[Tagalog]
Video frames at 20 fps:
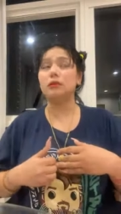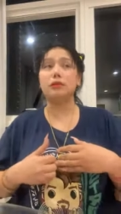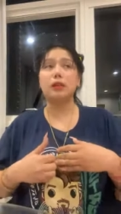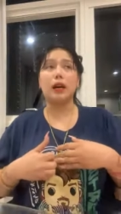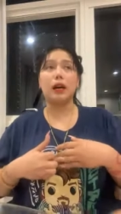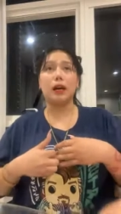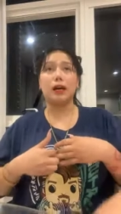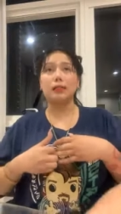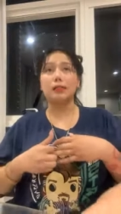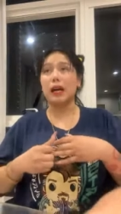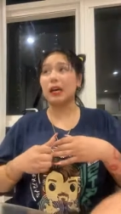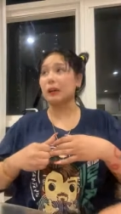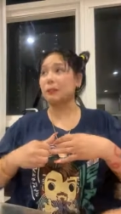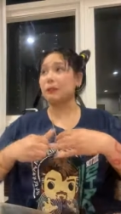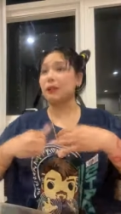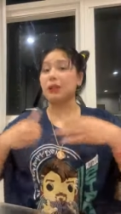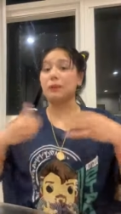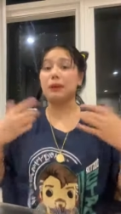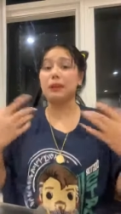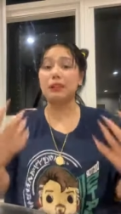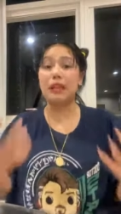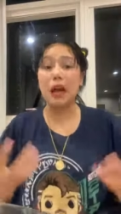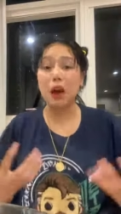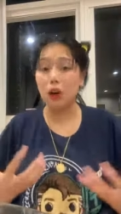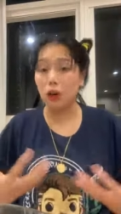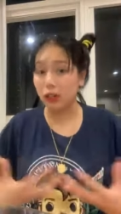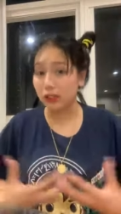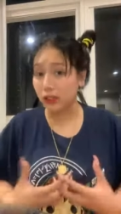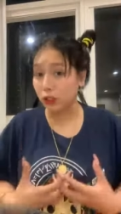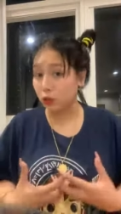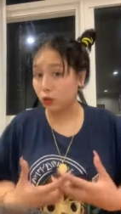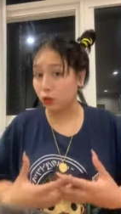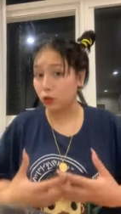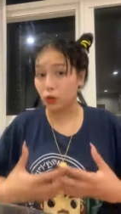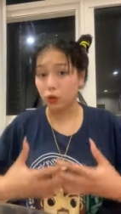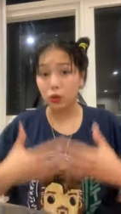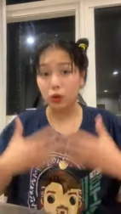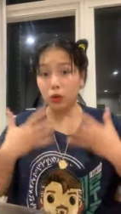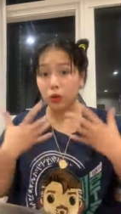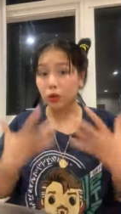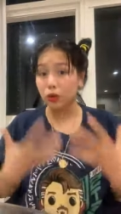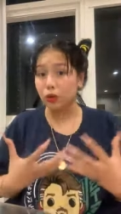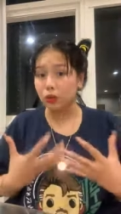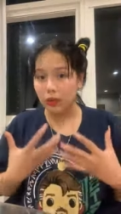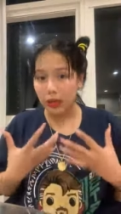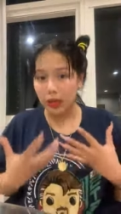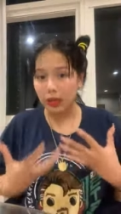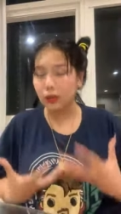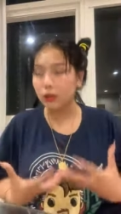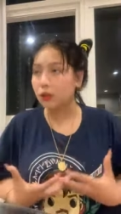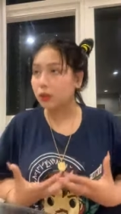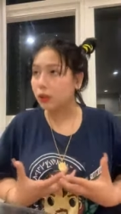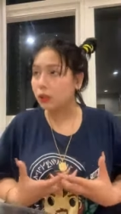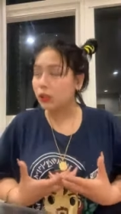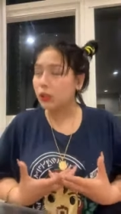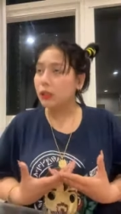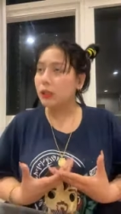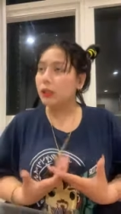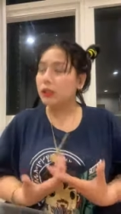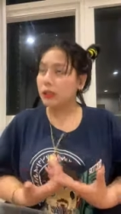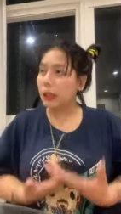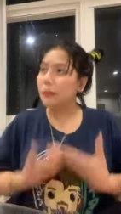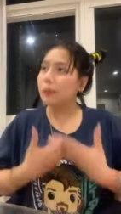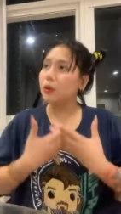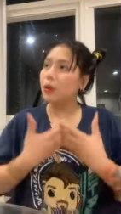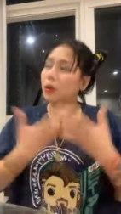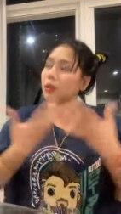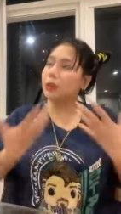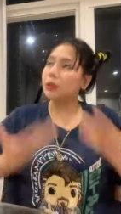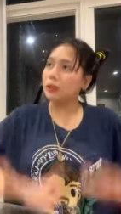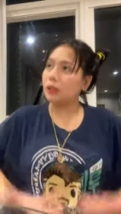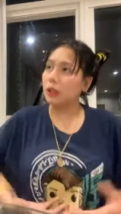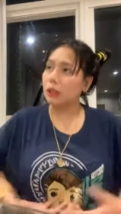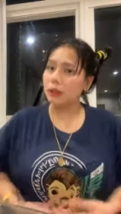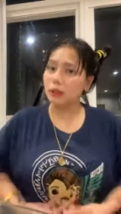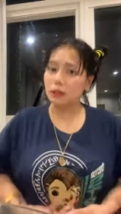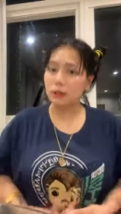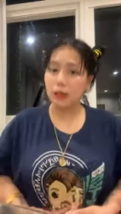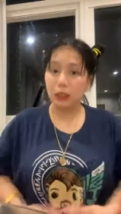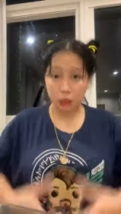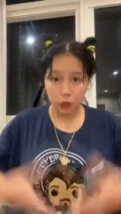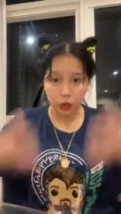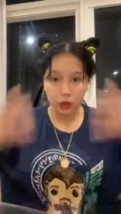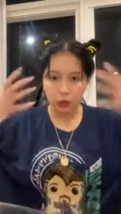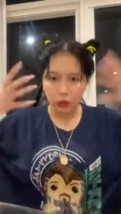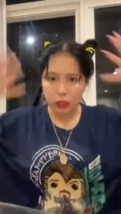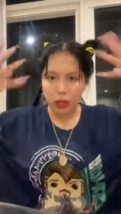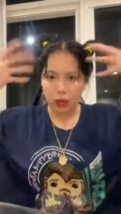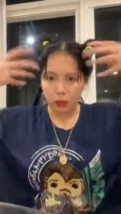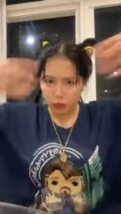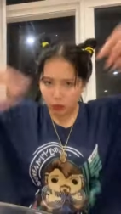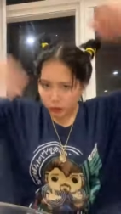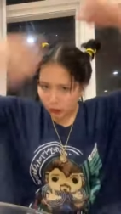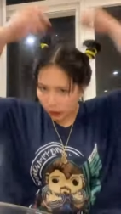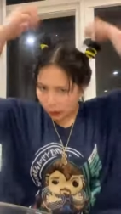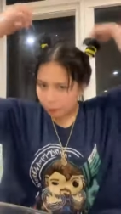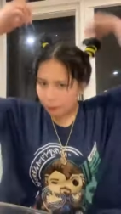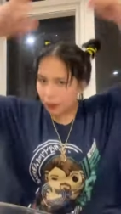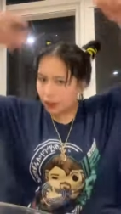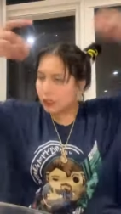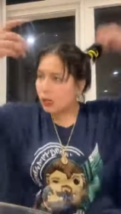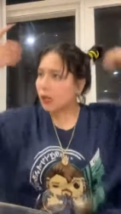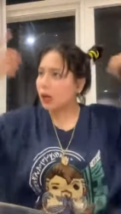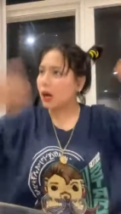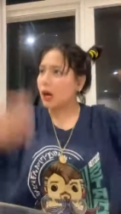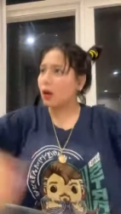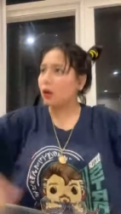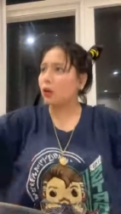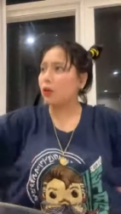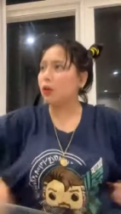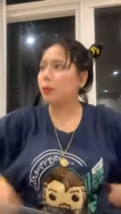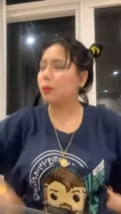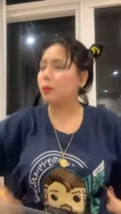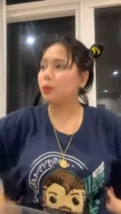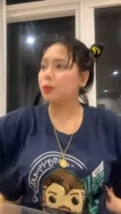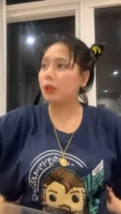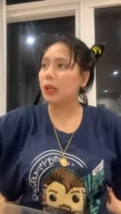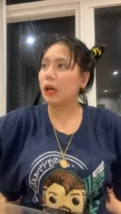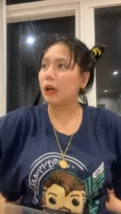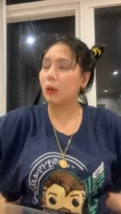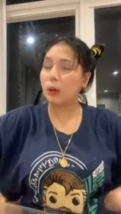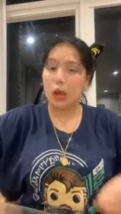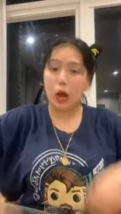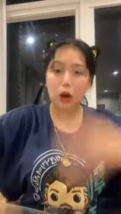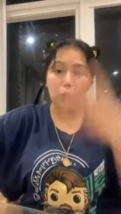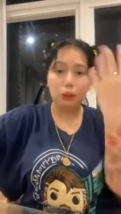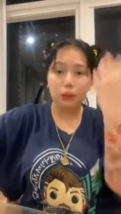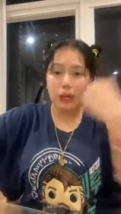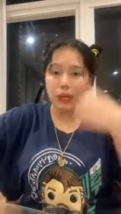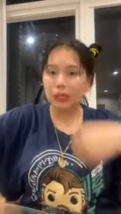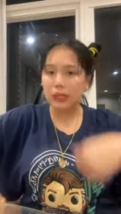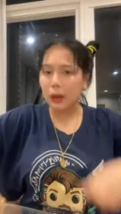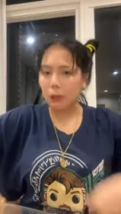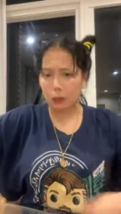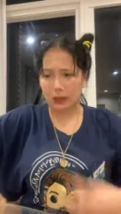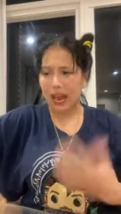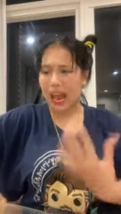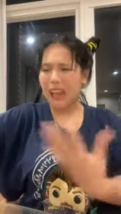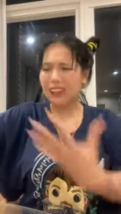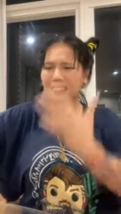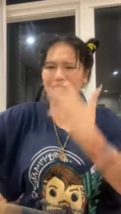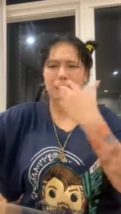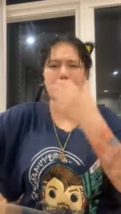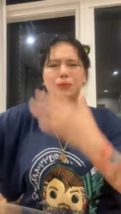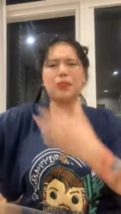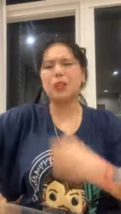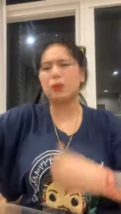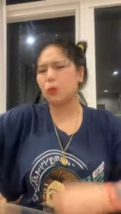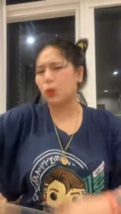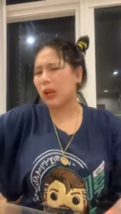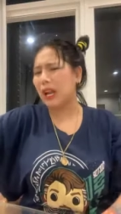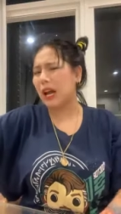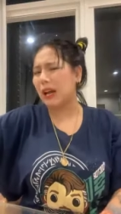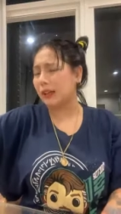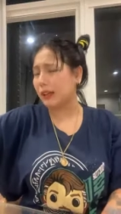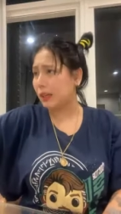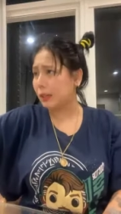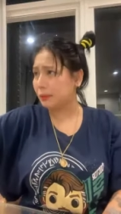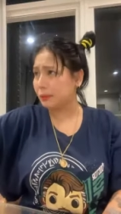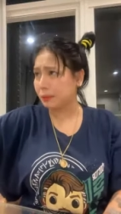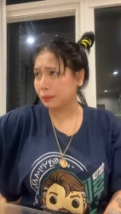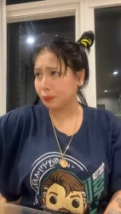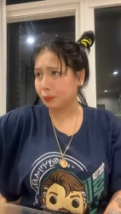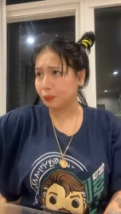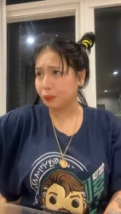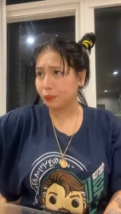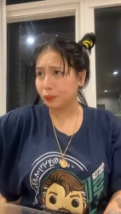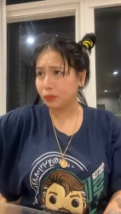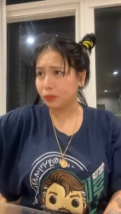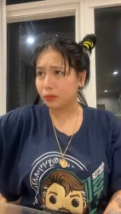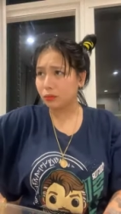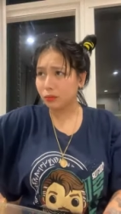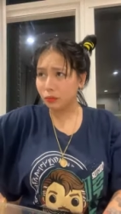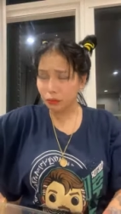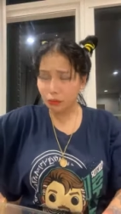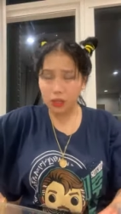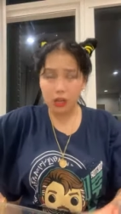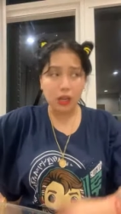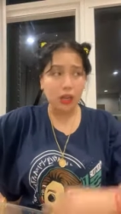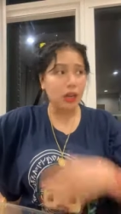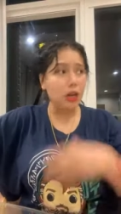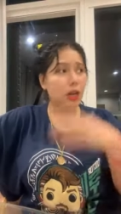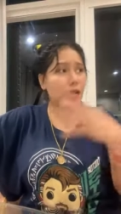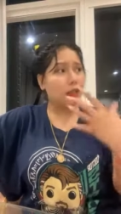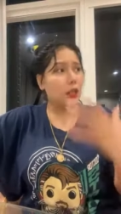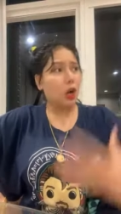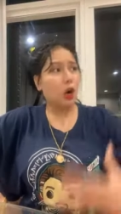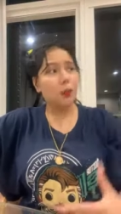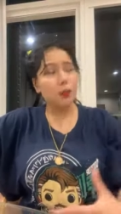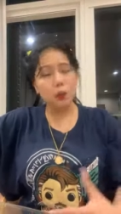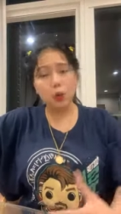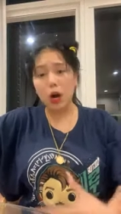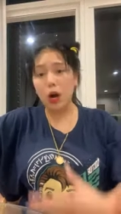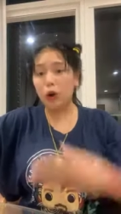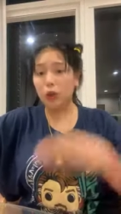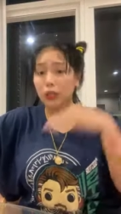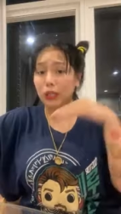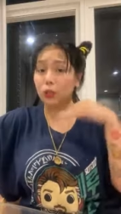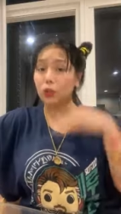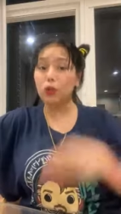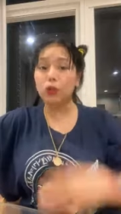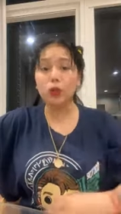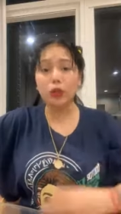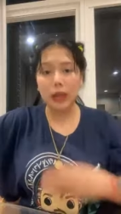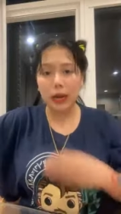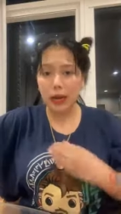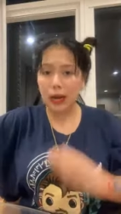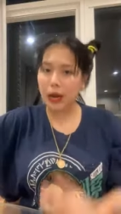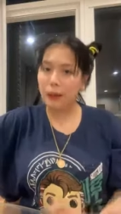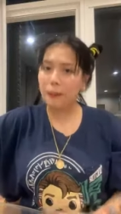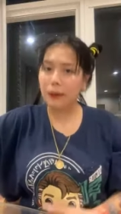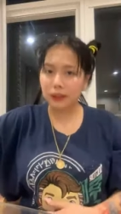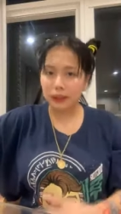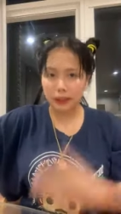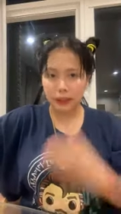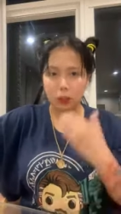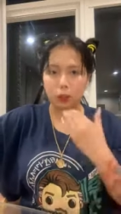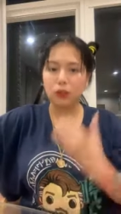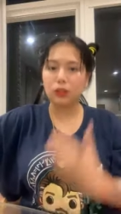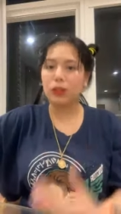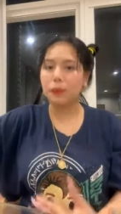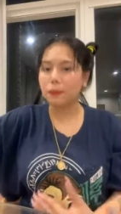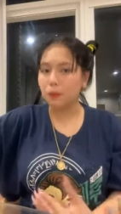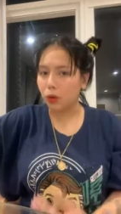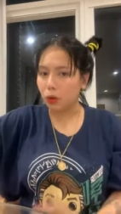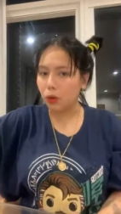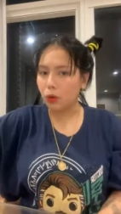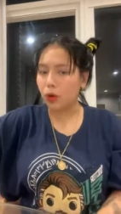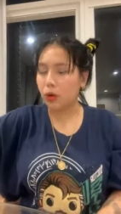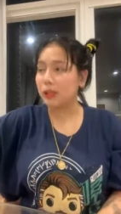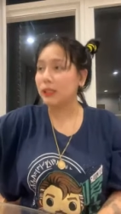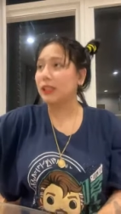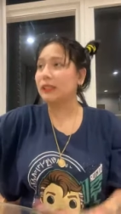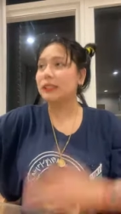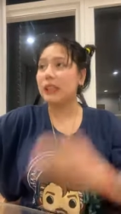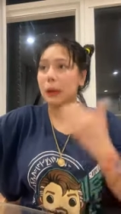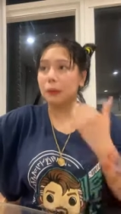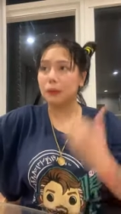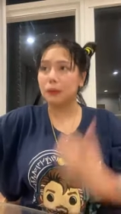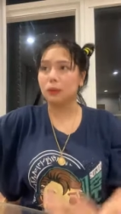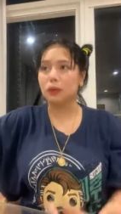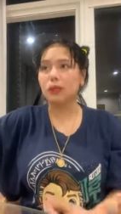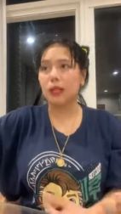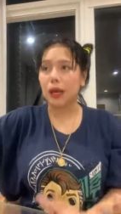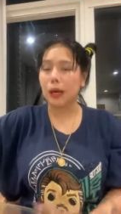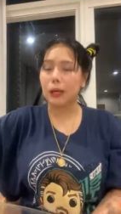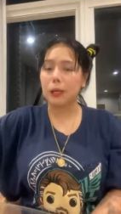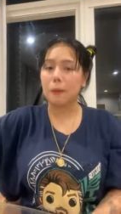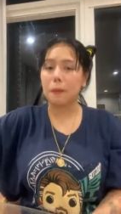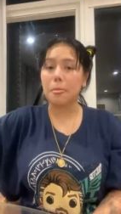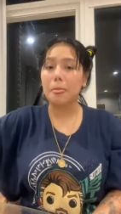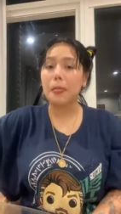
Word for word: uh, sa harap ng ibang tao kasi ito yung totoo, yung tayo. Sabi ko, oh sige. Ganito tsura ko noon, nakaban lang ako, puta, wala akong makeup, wala, ay, diktit, wala na. Nakaupo ako sa dulo ng kama at kinausap mo ako. At ang sabi mo sa akin,